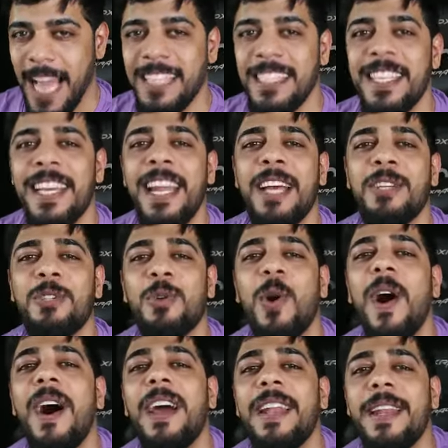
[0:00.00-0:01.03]
اسالك
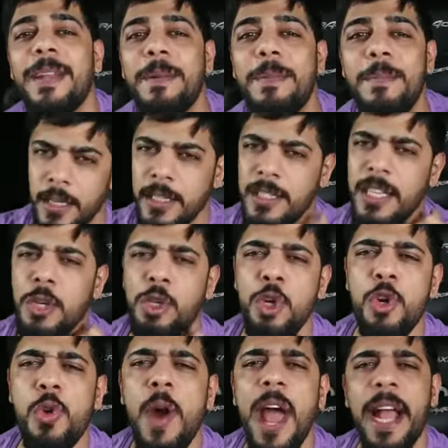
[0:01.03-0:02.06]
سؤال انت
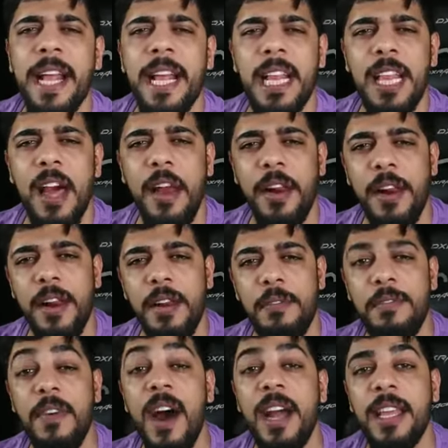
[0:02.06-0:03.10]
شنو اكثر
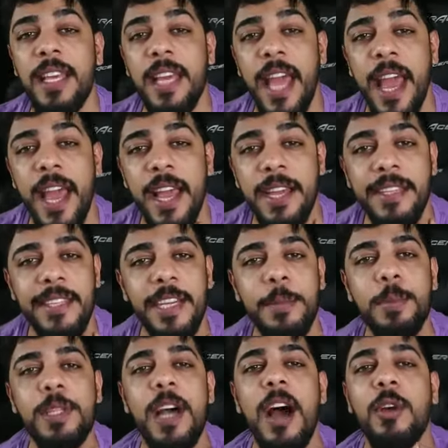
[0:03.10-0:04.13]
فاكهه
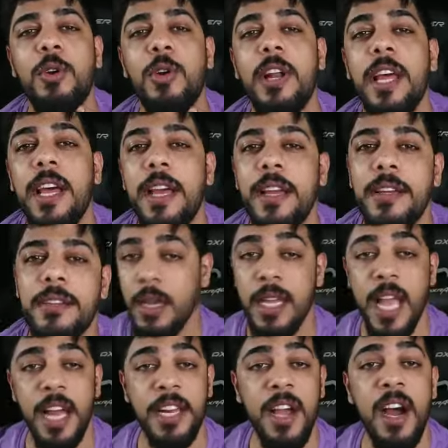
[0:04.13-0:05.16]
تحب تاكلها
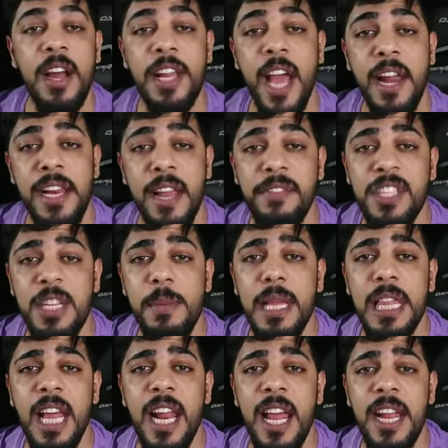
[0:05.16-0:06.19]
يعني انا عن نفسي
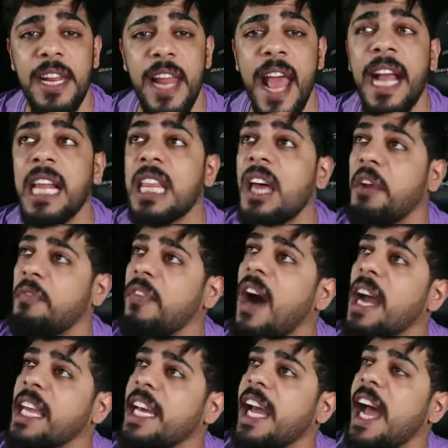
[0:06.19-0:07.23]
مثلا اكثر
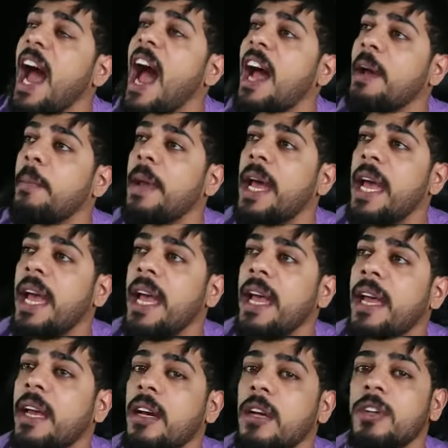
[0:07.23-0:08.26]
فاكهه احبها
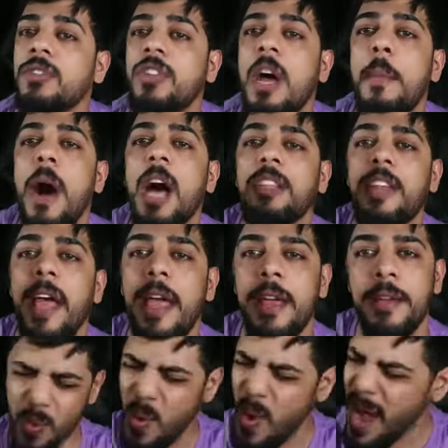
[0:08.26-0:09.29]
الطماطه
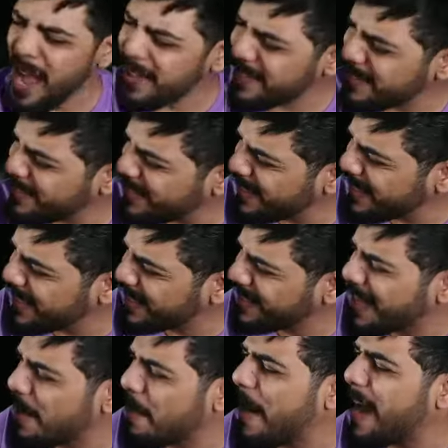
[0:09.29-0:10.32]
وات
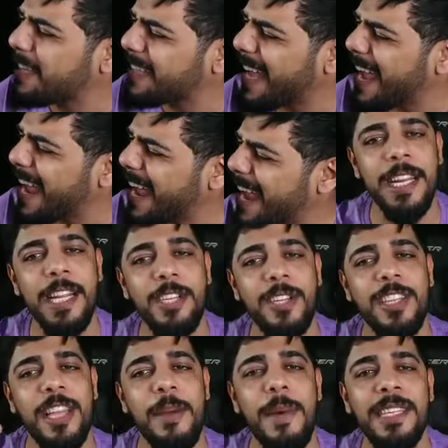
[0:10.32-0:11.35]
الطماطه
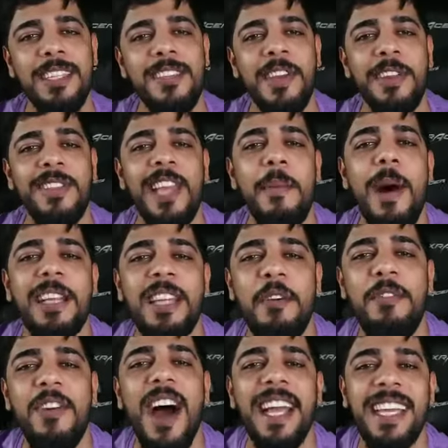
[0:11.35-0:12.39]
ليش انت ما تدري
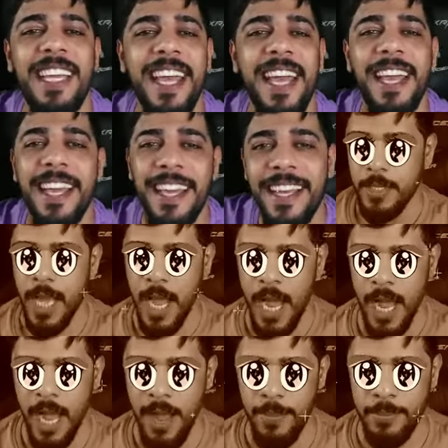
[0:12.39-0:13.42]
الطماطه فاكهه
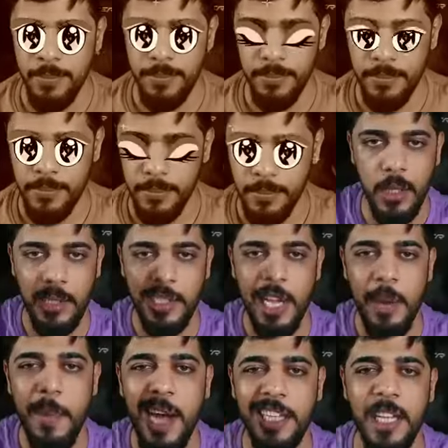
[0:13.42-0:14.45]
نعم
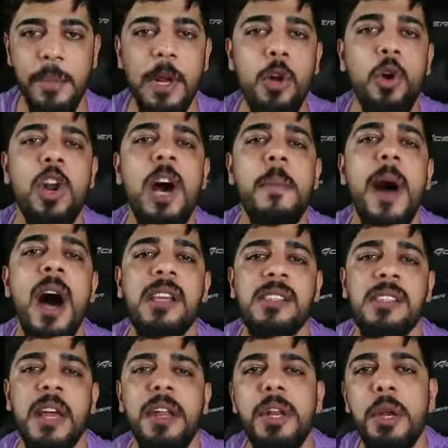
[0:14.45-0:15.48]
الطماطم العلماء
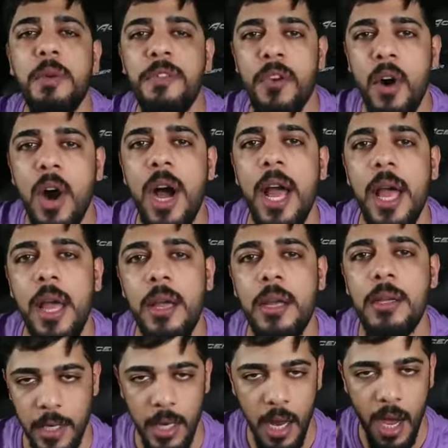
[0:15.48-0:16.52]
صنفوها
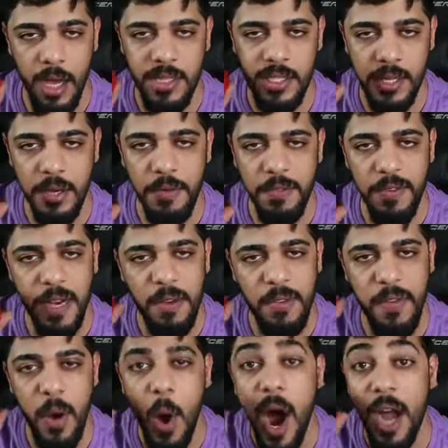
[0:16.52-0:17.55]
الى صنف
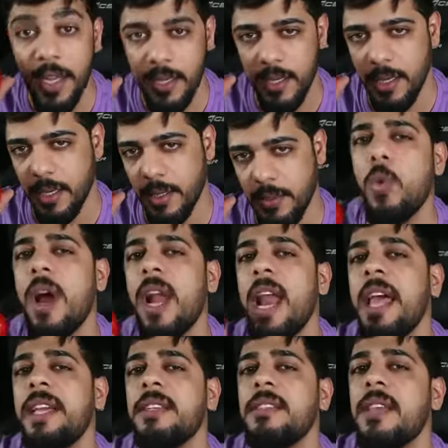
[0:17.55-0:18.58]
الفواكه
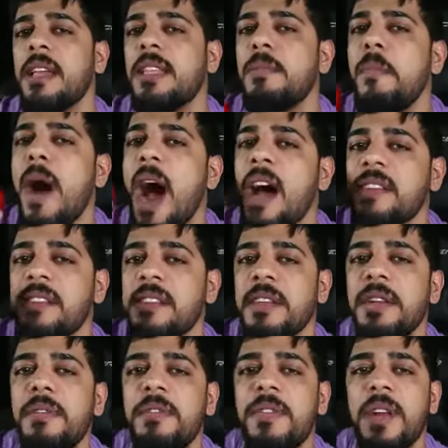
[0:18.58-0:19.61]
وليست مع
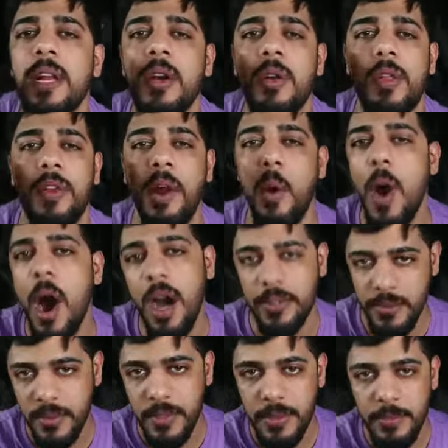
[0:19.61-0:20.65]
صنف
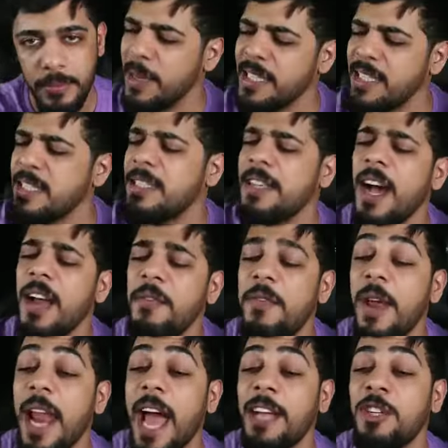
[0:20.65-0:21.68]
الخضروات بس
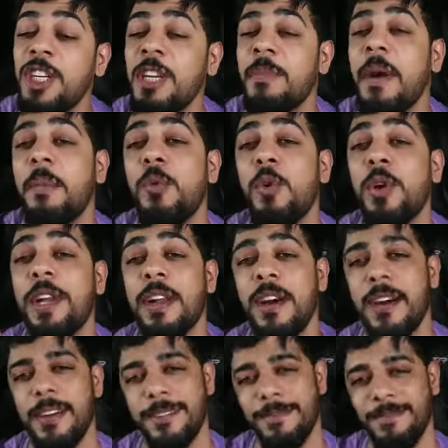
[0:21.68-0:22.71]
السالفه العجيبه مو
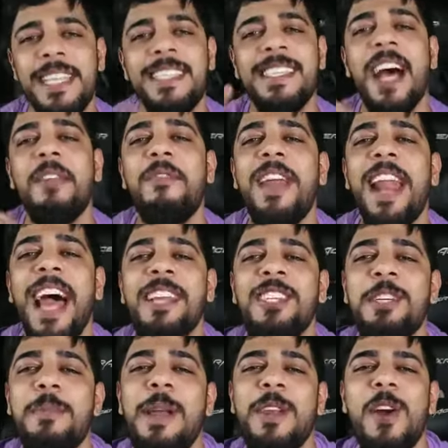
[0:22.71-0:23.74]
هنا السالفه
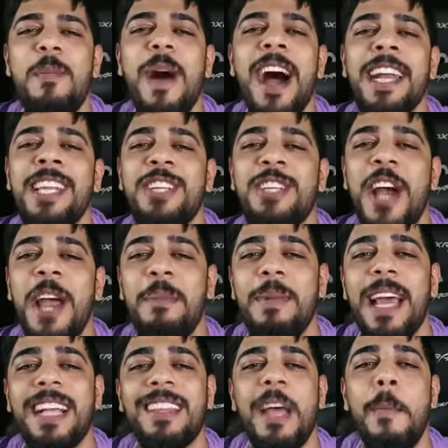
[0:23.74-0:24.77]
العجيبه اليوم انا جايب
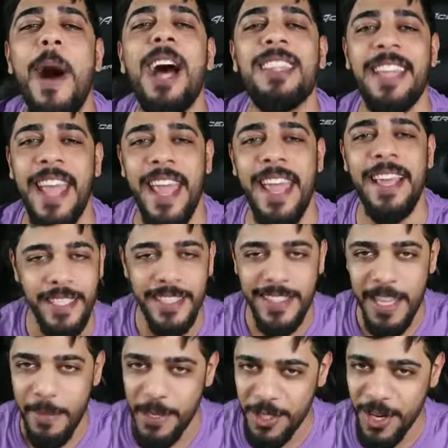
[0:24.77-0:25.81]
لك طماطه
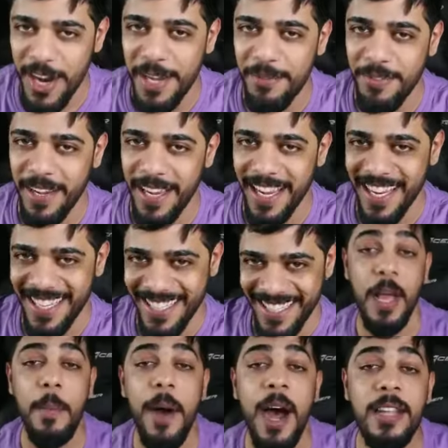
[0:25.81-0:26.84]
انت ما شايفها
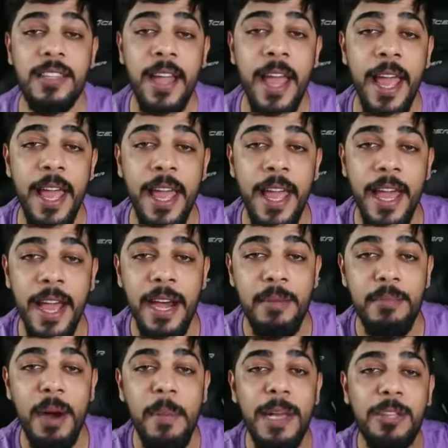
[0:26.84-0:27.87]
طماطه
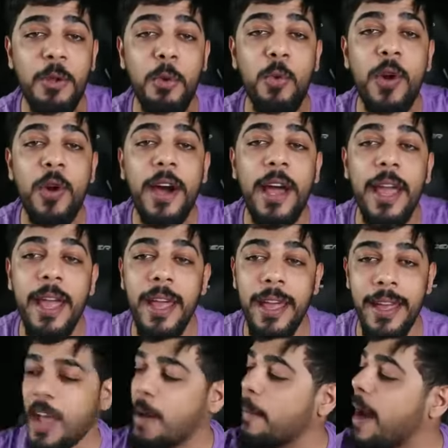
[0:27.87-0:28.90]
ما مطروقه
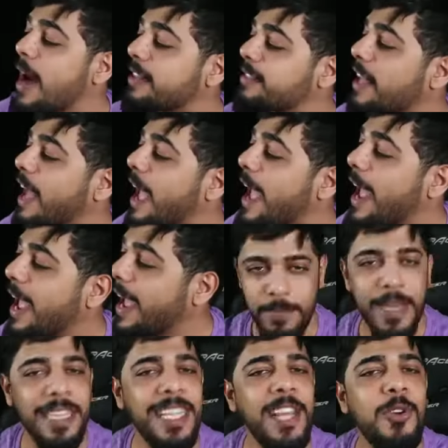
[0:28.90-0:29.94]
طماطة
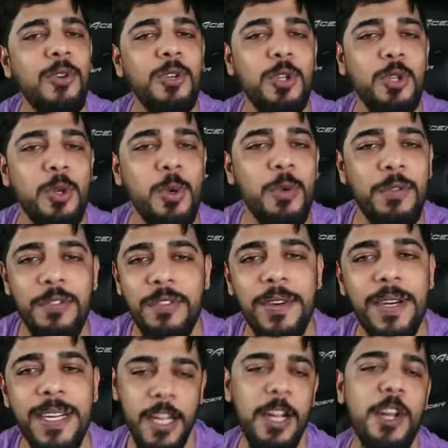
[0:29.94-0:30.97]
ما تيجوا نشوف
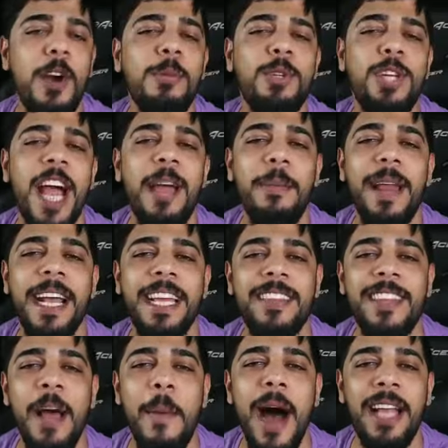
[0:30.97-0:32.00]
اليوم جايب لك
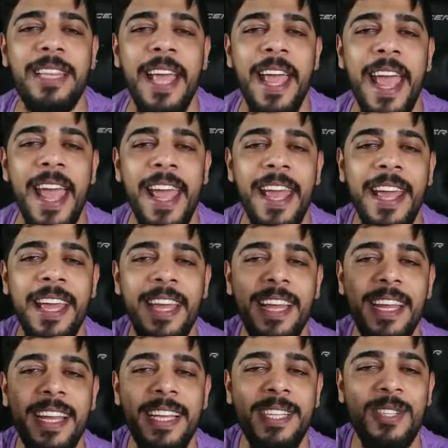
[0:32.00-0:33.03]
الطماطة
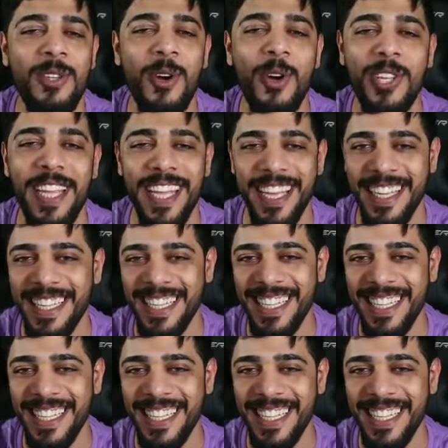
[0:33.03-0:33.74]
السوداء